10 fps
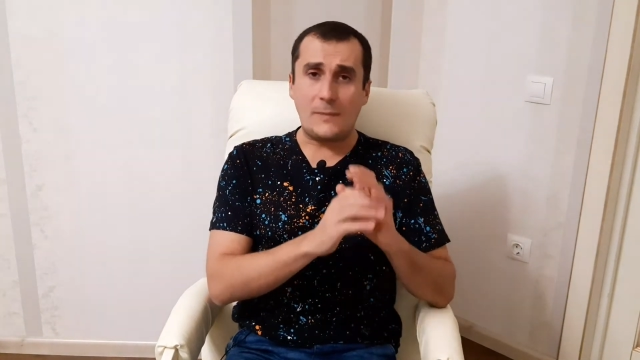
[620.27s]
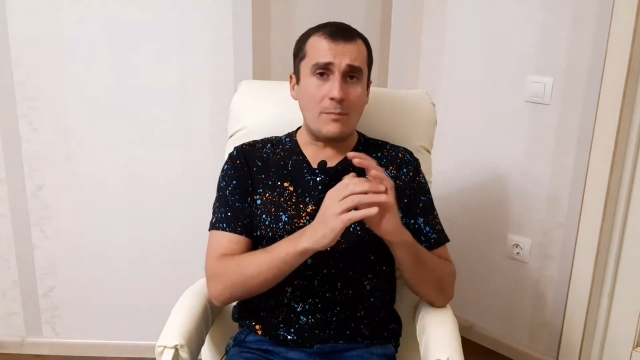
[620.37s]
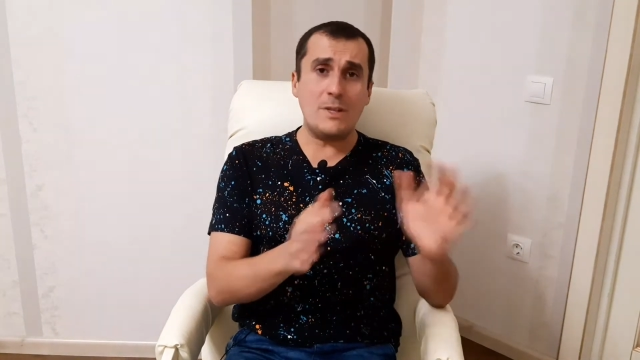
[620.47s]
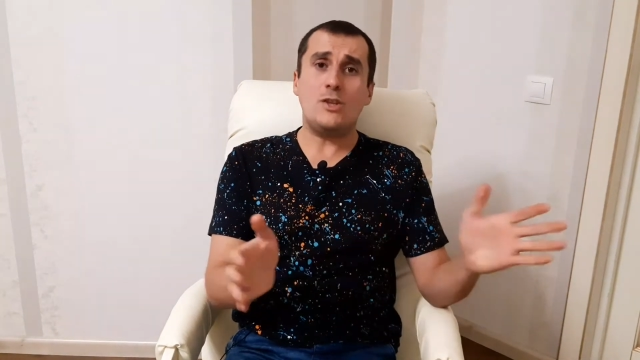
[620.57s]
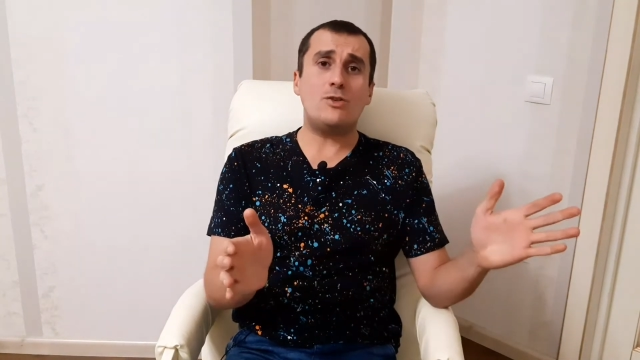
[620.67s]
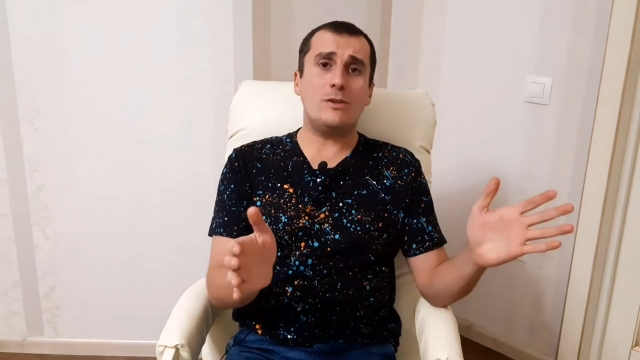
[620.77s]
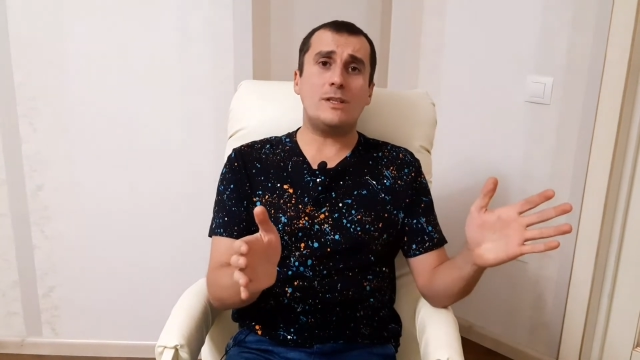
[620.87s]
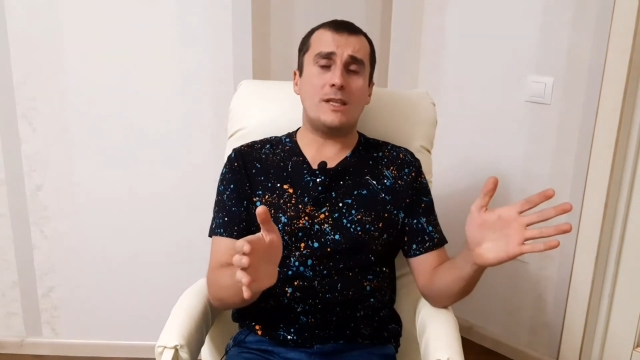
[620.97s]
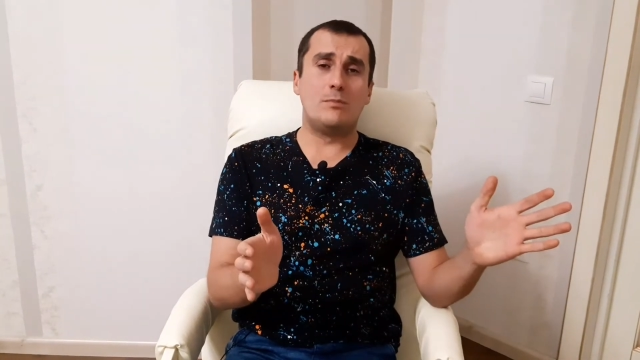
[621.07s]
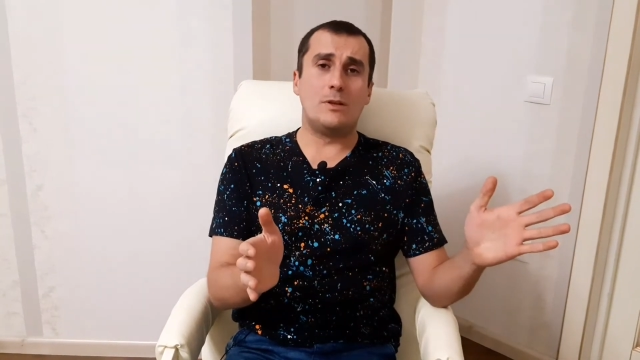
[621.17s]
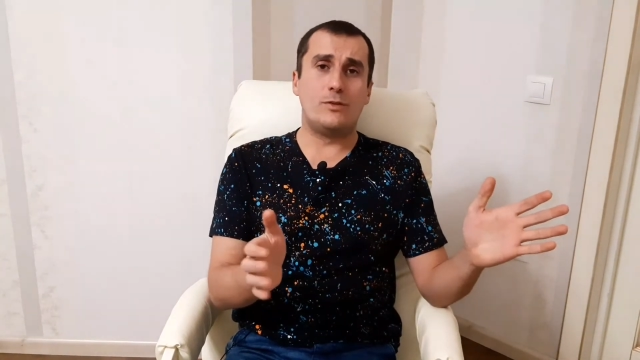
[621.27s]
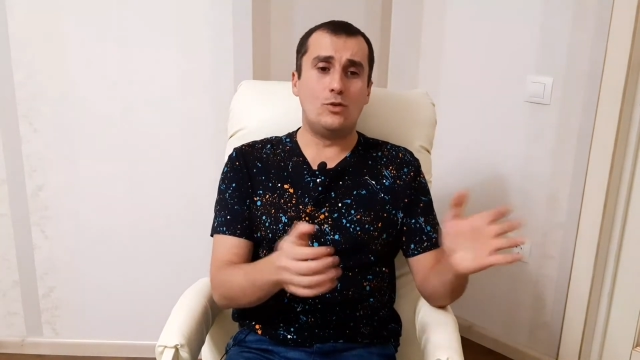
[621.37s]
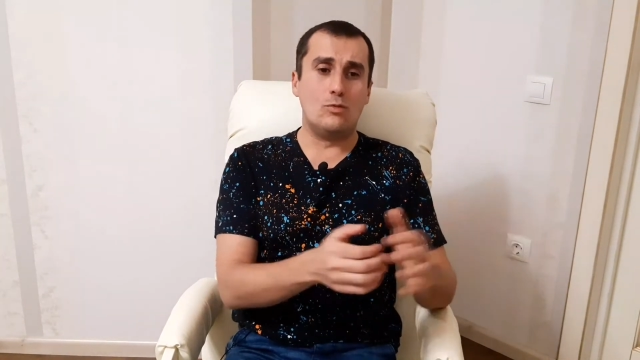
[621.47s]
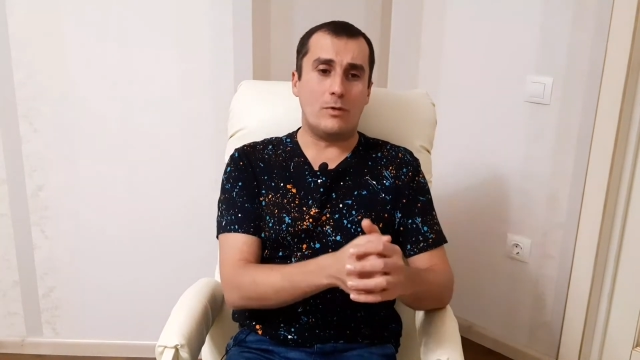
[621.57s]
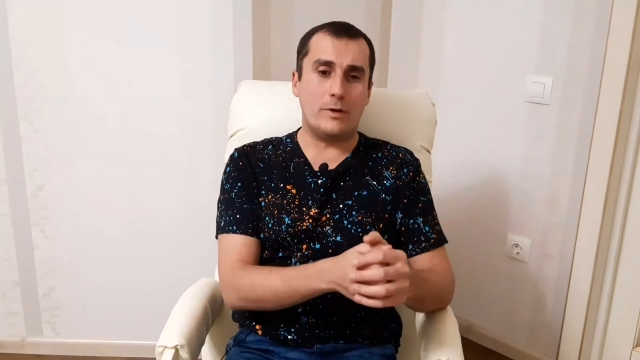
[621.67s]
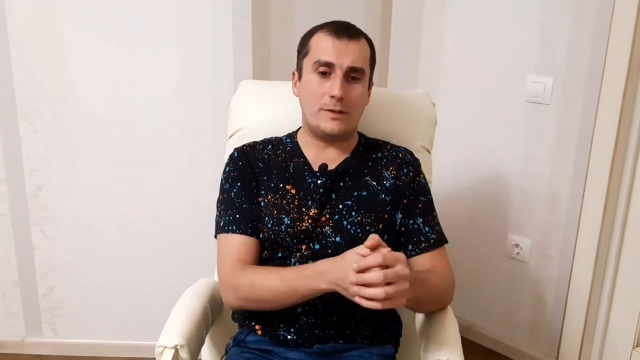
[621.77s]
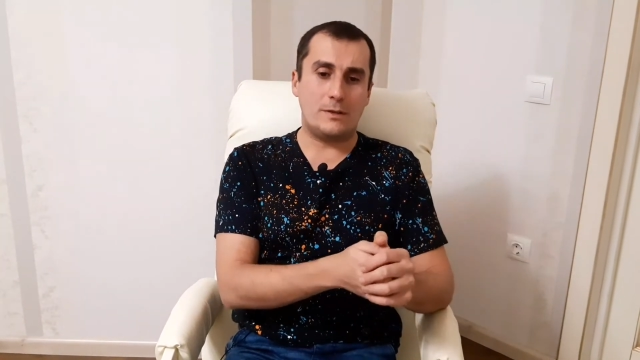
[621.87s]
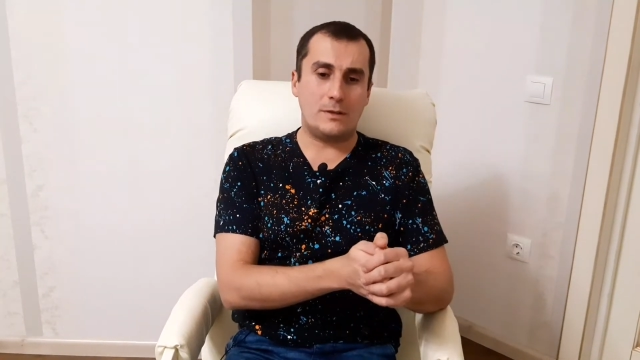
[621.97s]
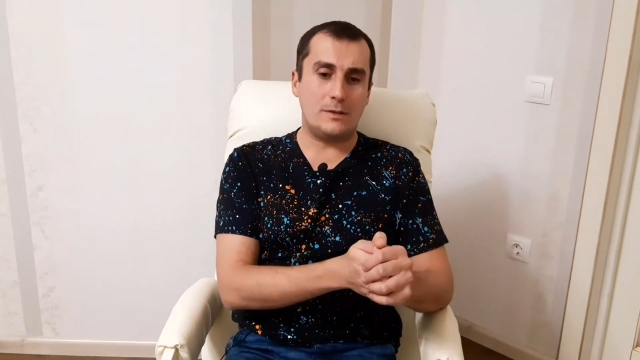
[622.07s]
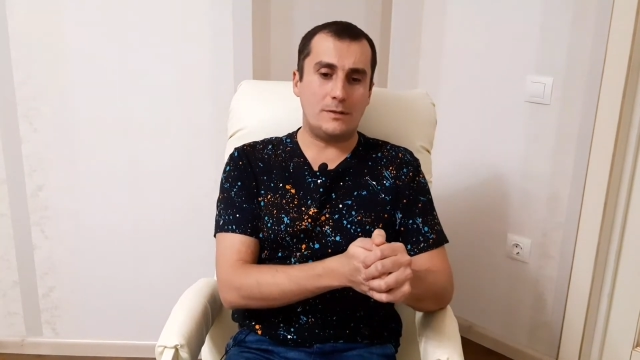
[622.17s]
Мне ничего не надо было выдумывать.
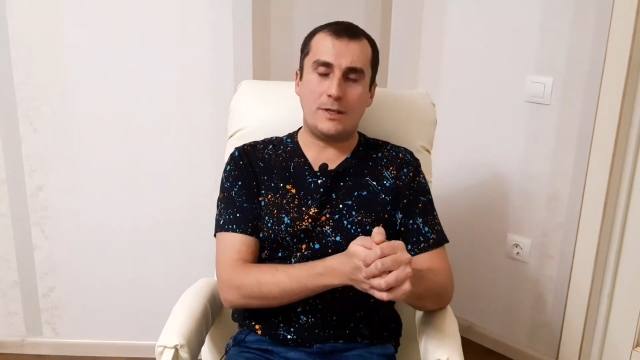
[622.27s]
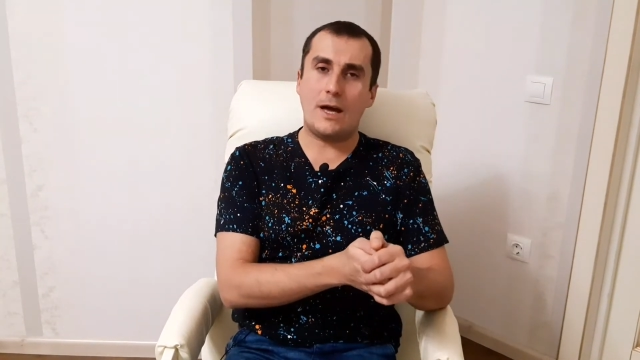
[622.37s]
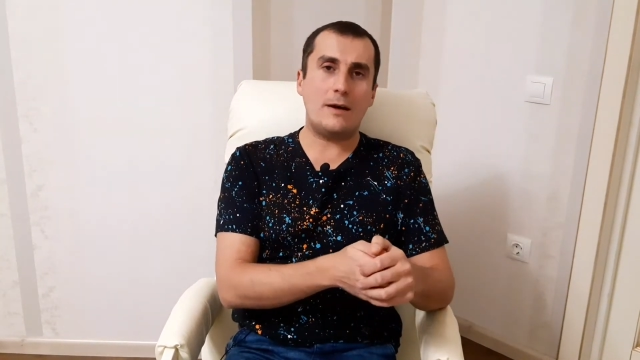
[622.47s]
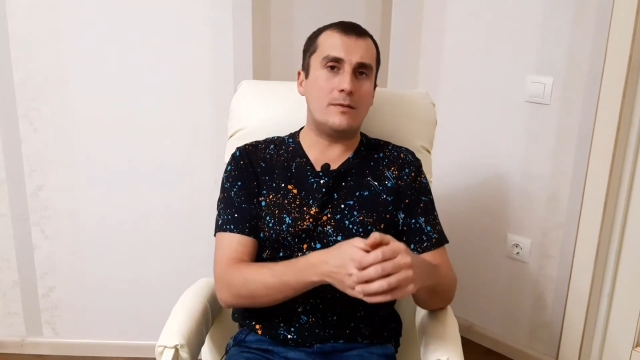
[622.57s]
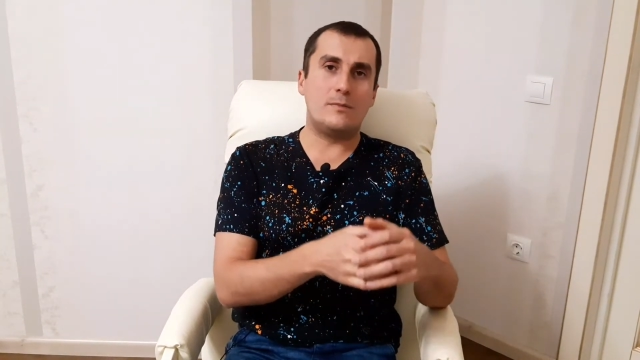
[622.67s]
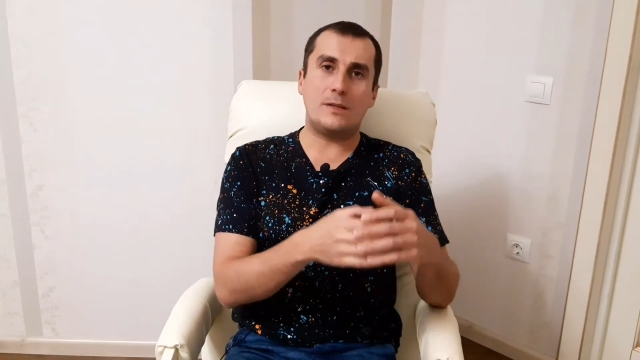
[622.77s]
Я,